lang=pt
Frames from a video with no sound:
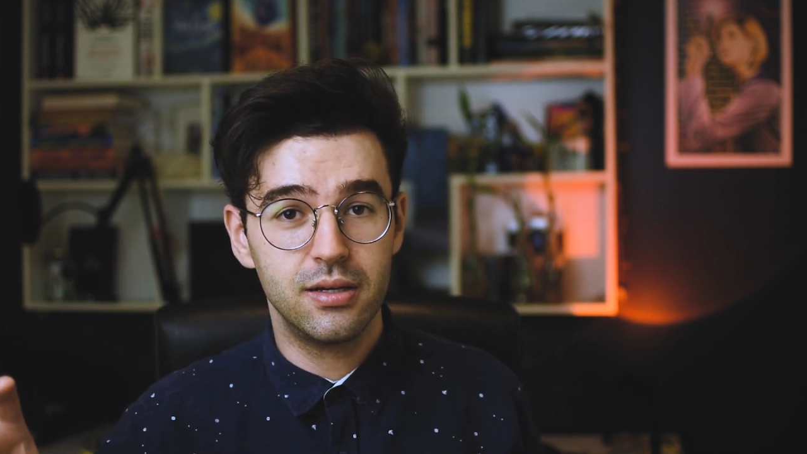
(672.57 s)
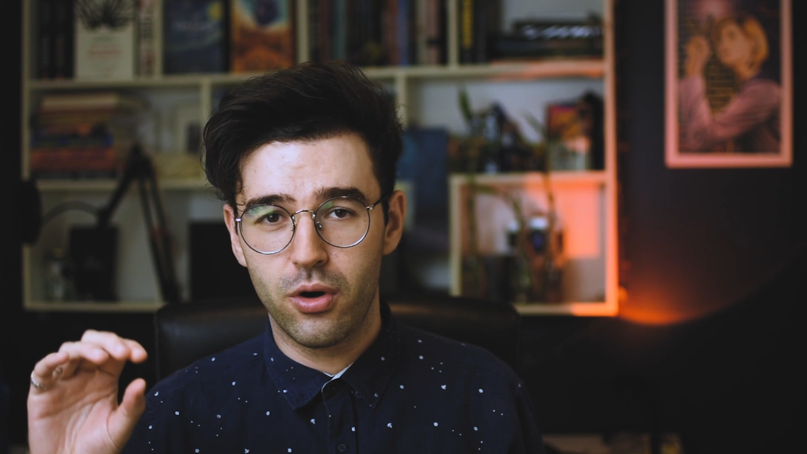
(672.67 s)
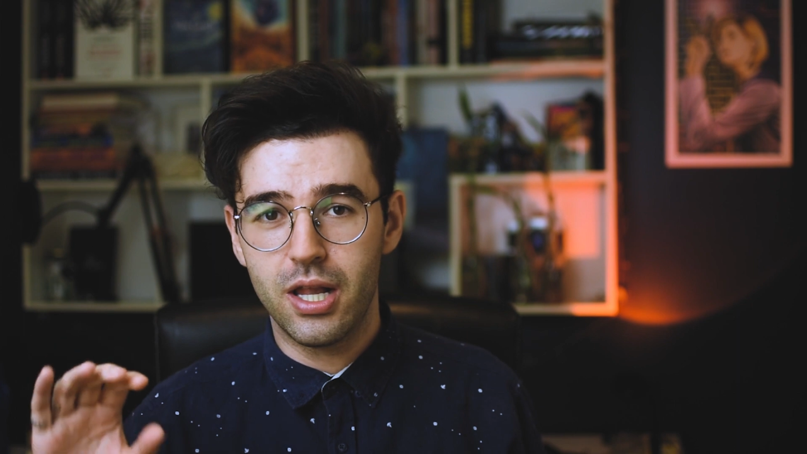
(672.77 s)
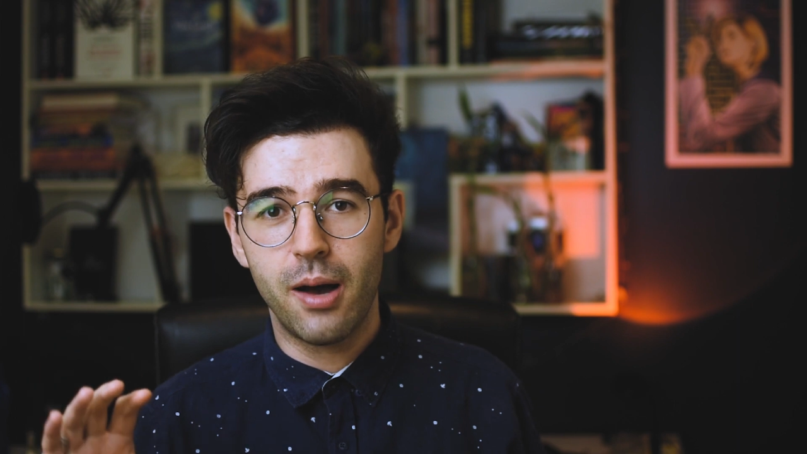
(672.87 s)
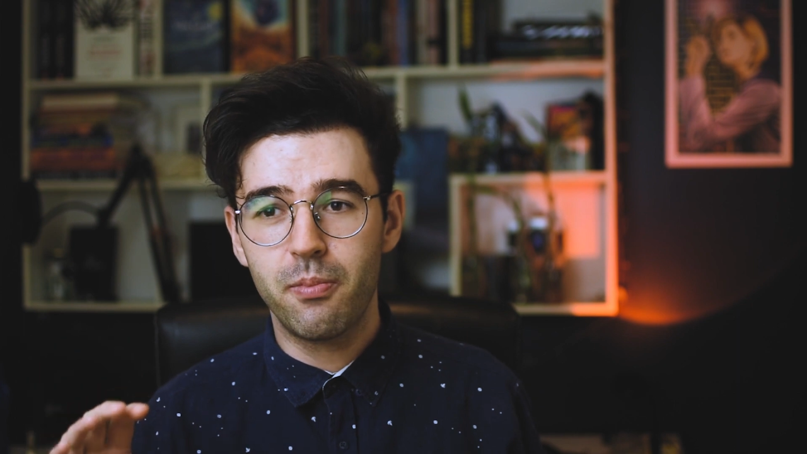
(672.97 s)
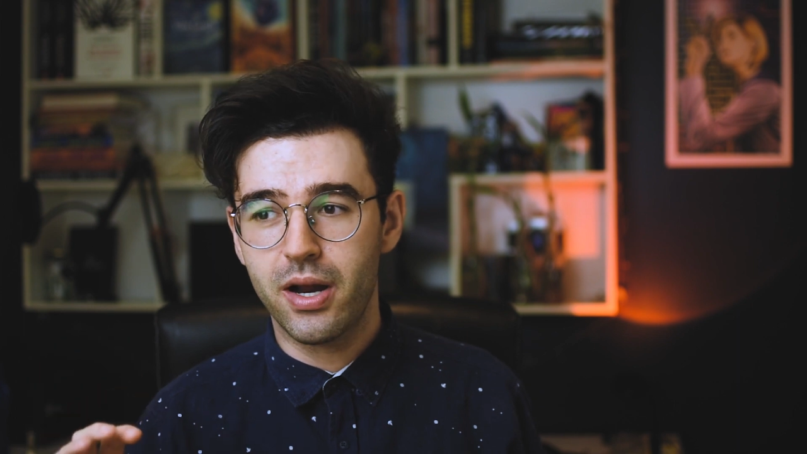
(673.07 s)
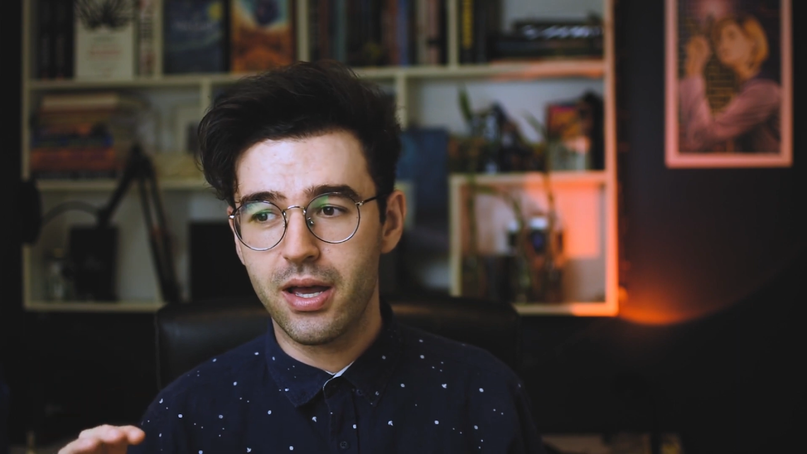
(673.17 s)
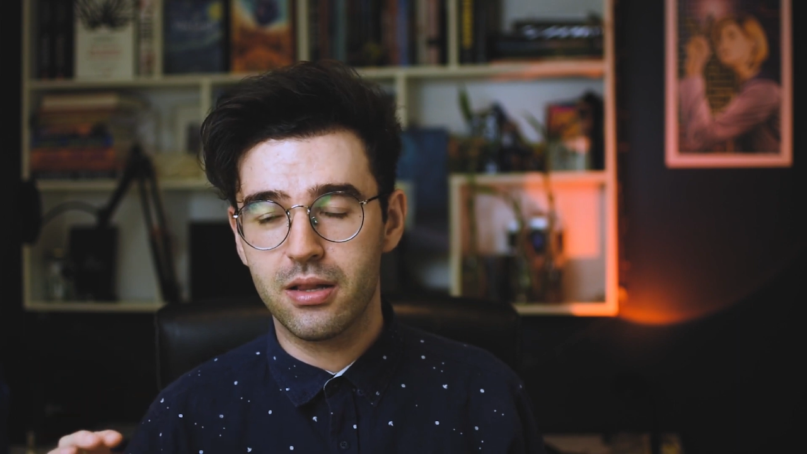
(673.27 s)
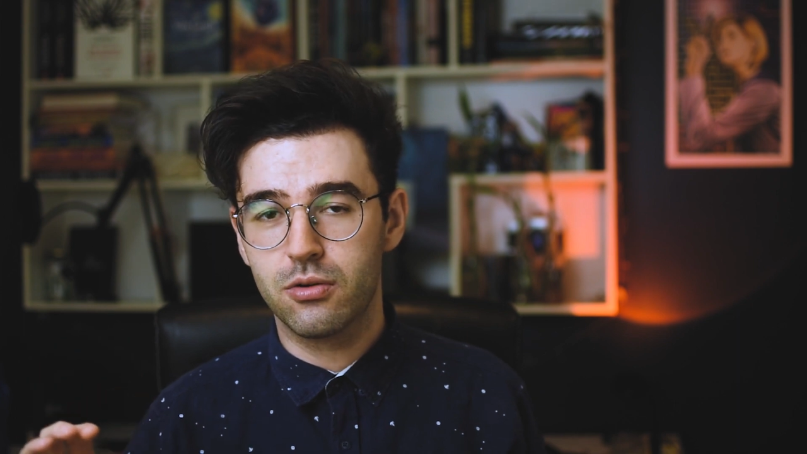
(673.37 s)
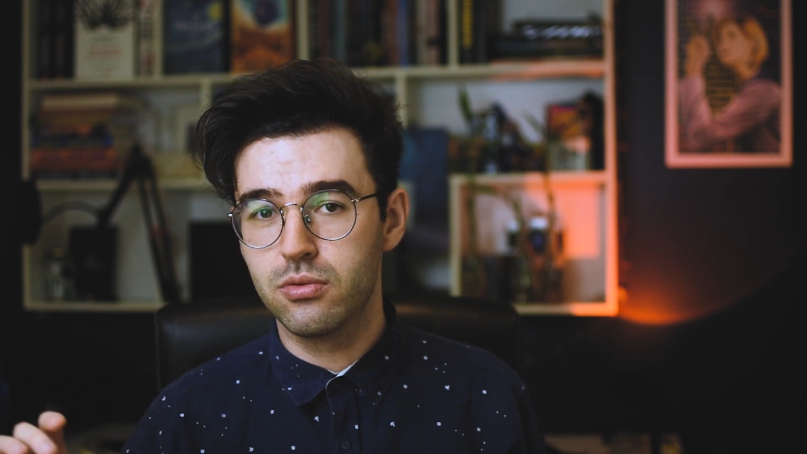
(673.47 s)
olhar para
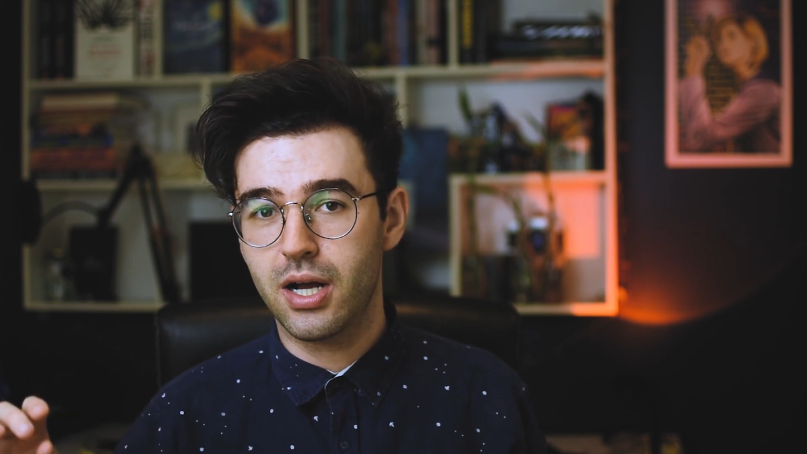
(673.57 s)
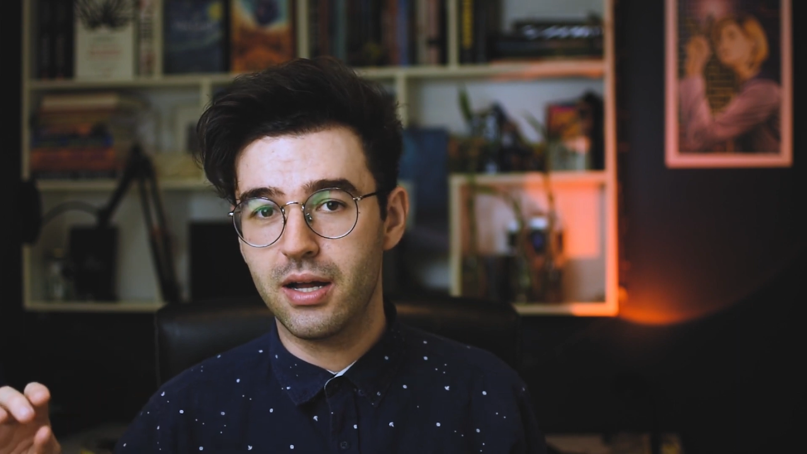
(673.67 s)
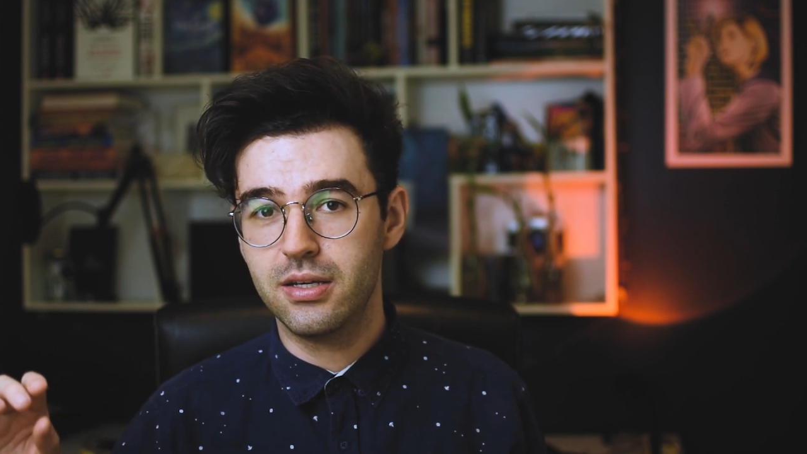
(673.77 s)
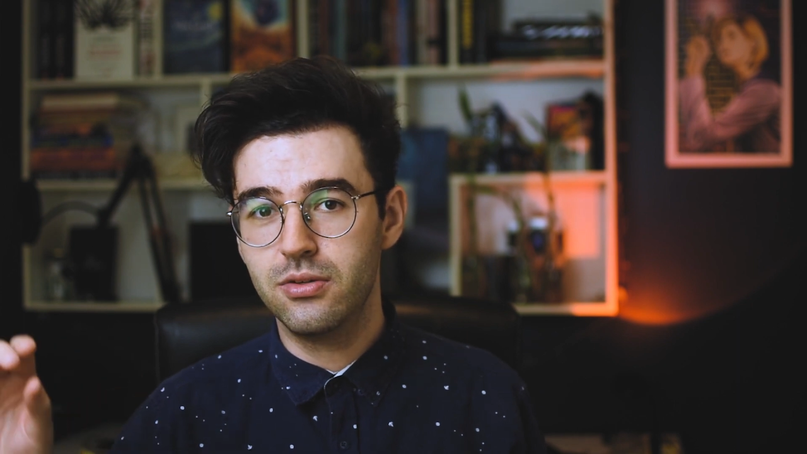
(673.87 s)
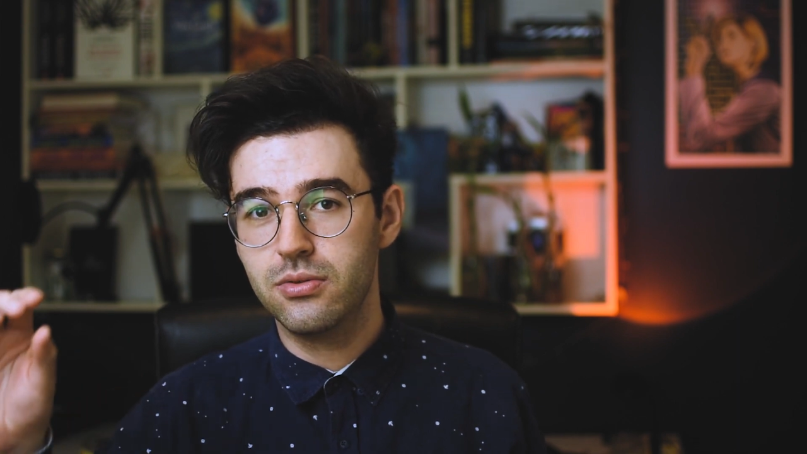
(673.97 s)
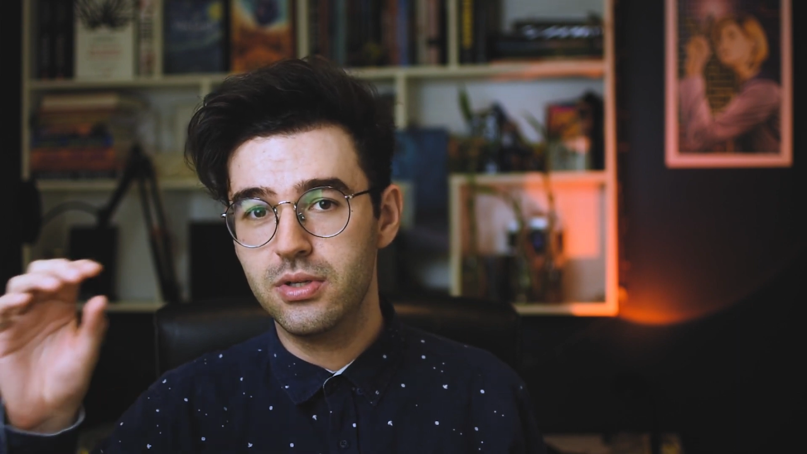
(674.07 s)
ela com carinho